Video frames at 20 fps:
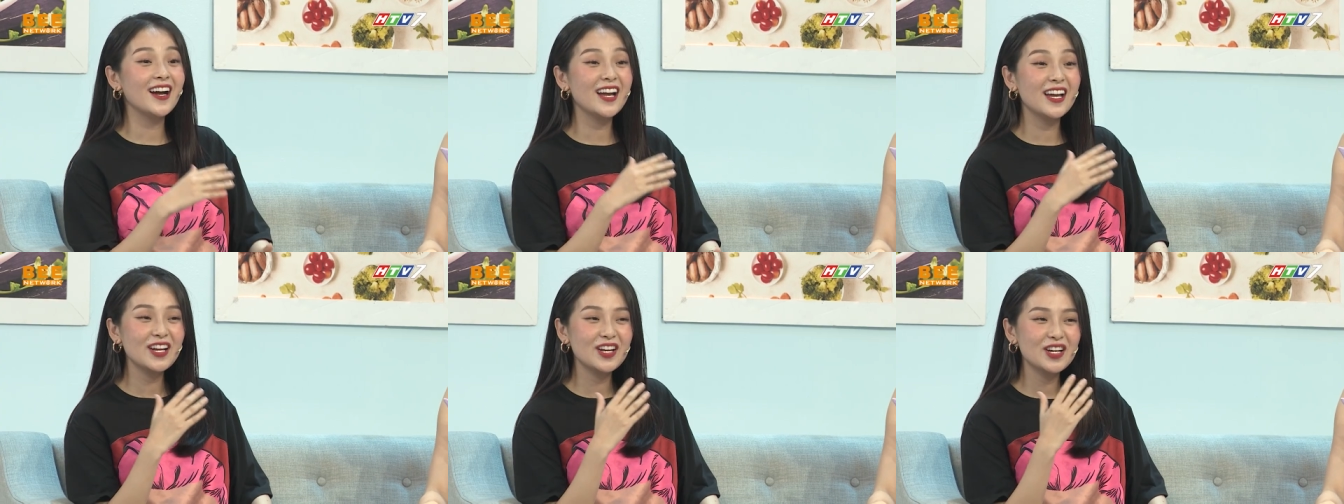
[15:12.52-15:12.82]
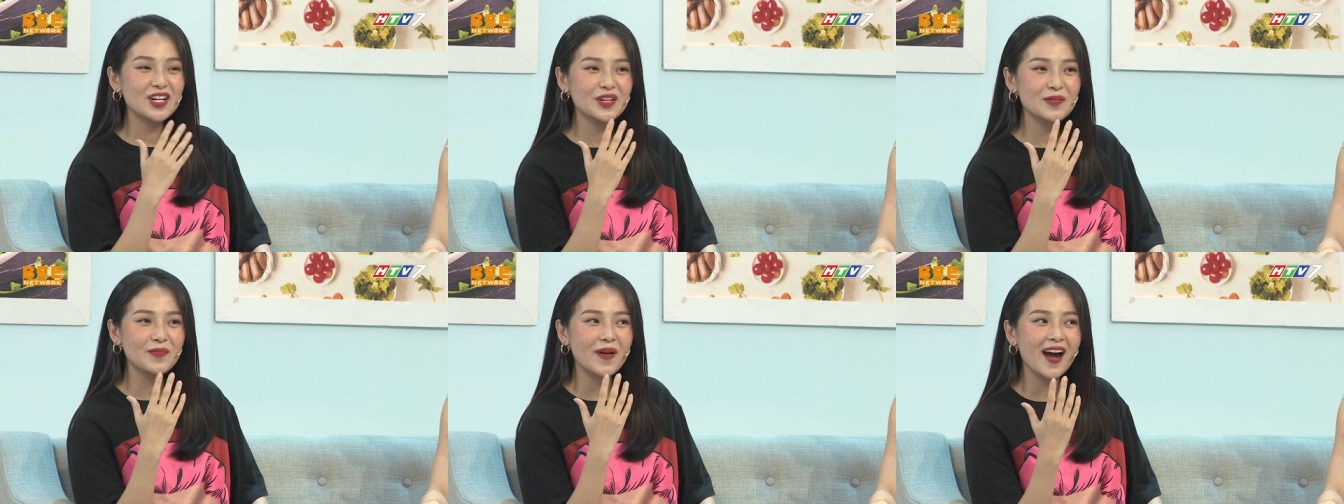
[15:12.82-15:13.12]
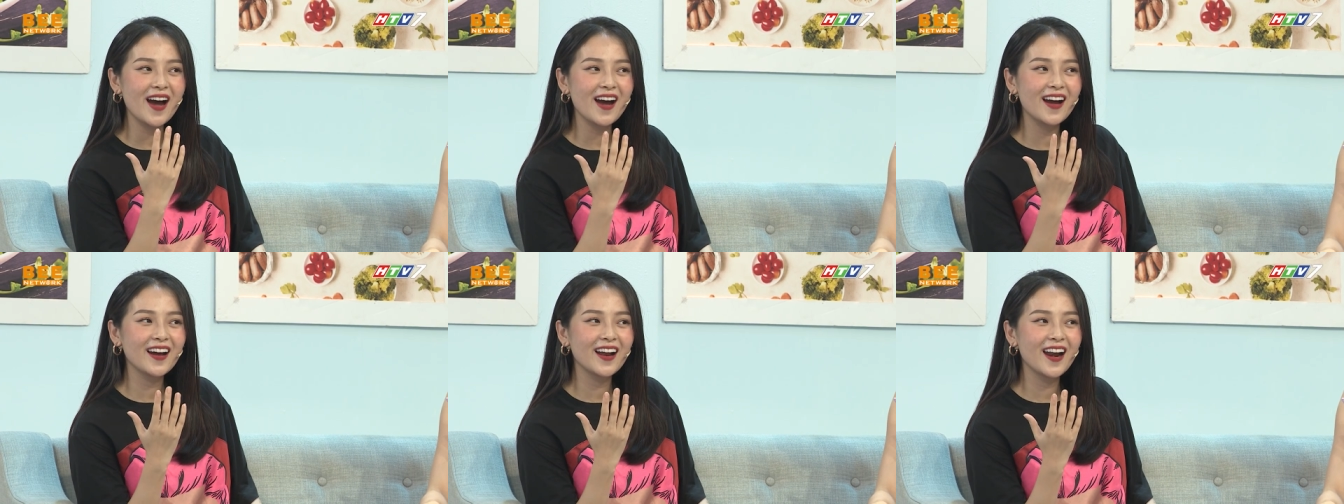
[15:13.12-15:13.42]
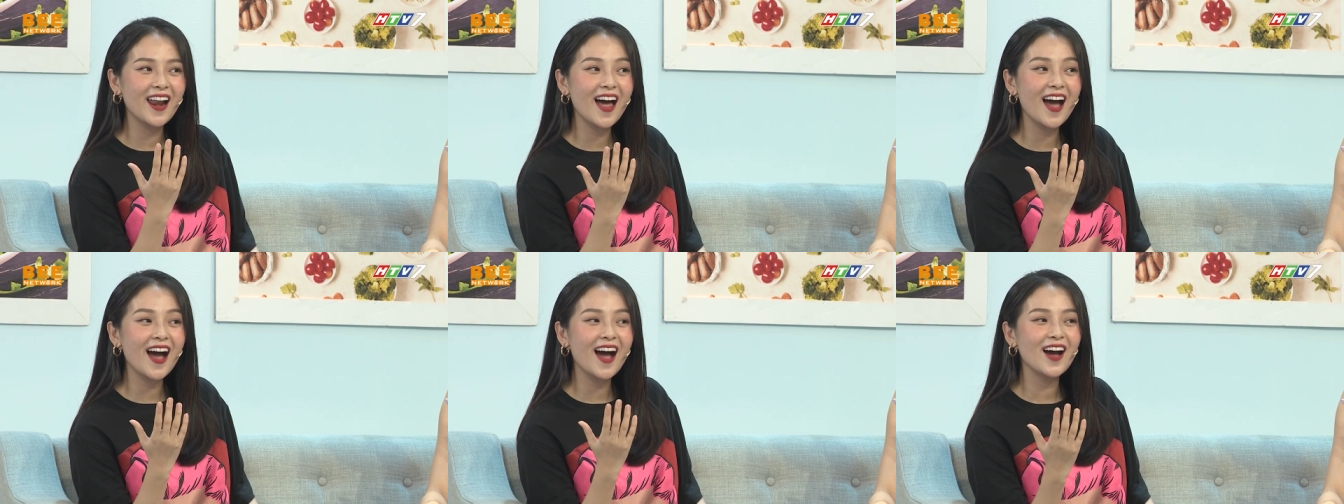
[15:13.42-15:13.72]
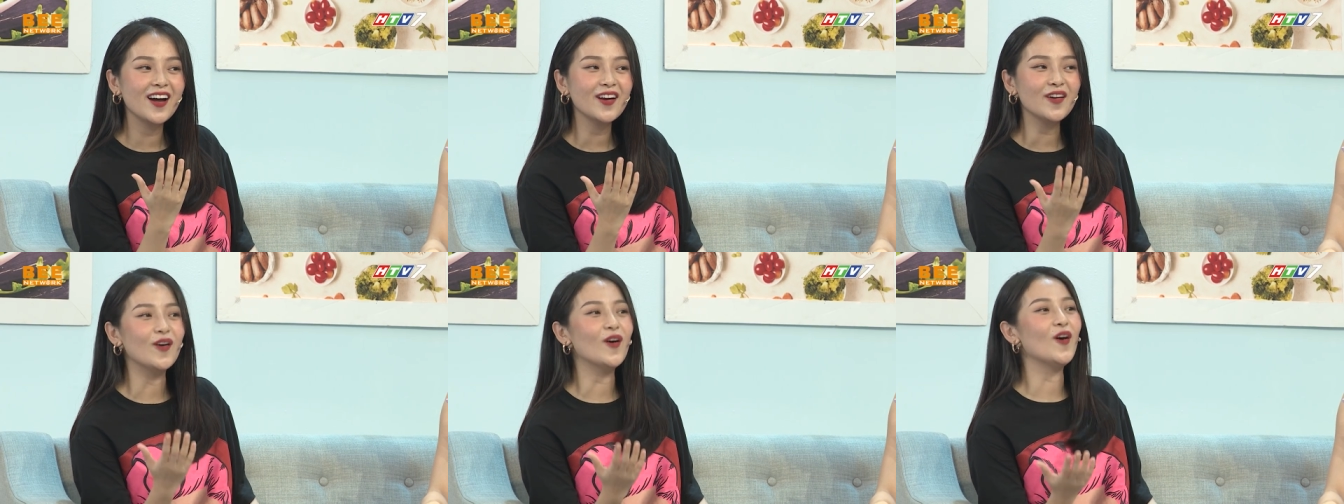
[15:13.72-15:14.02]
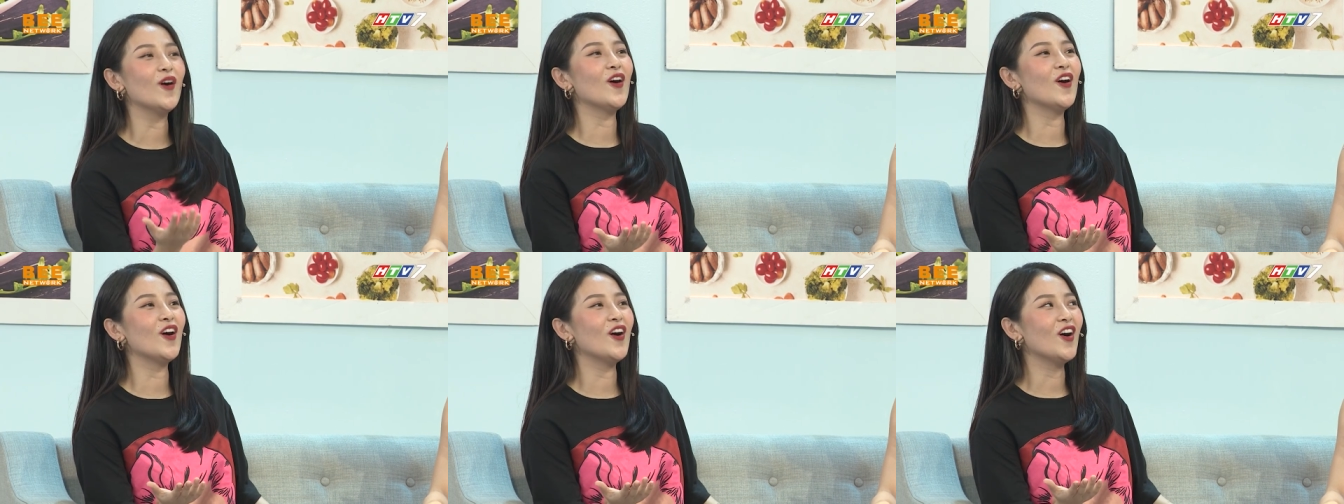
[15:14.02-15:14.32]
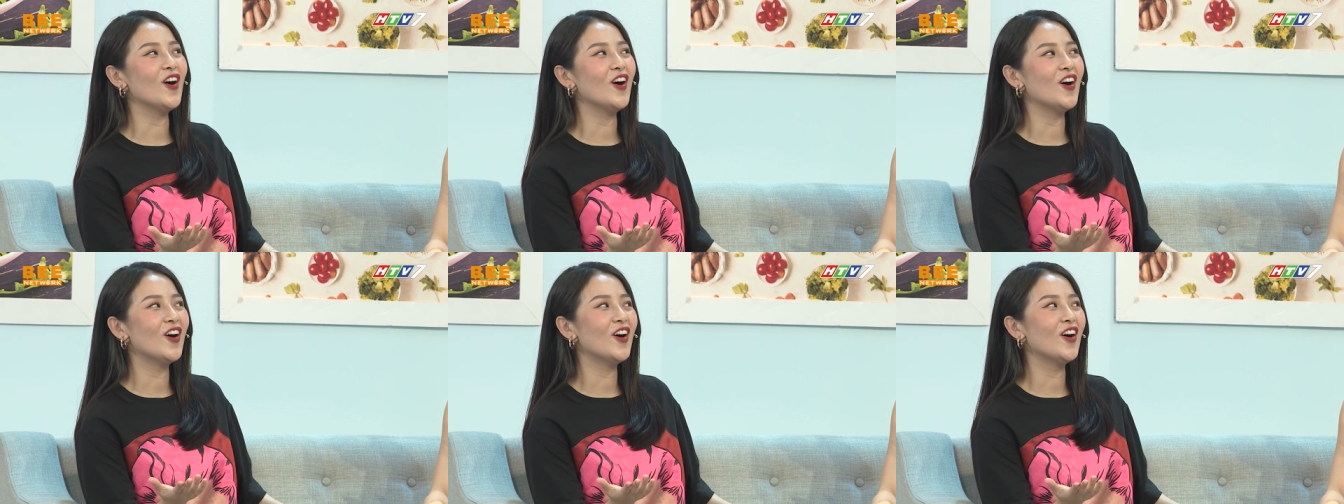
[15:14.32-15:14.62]
cây bàn lá
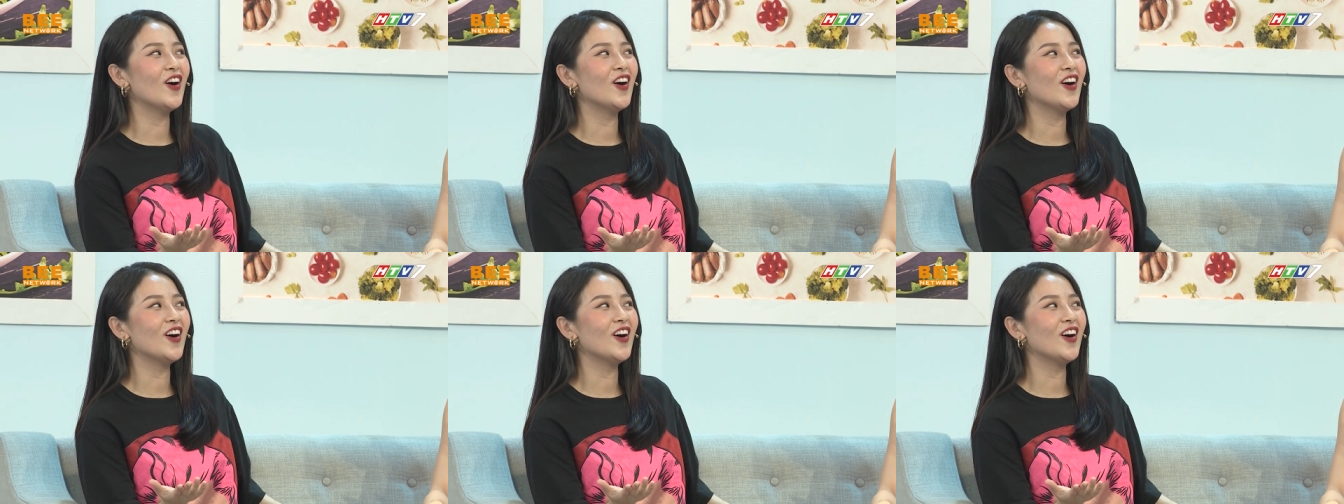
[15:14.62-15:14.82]
đỏ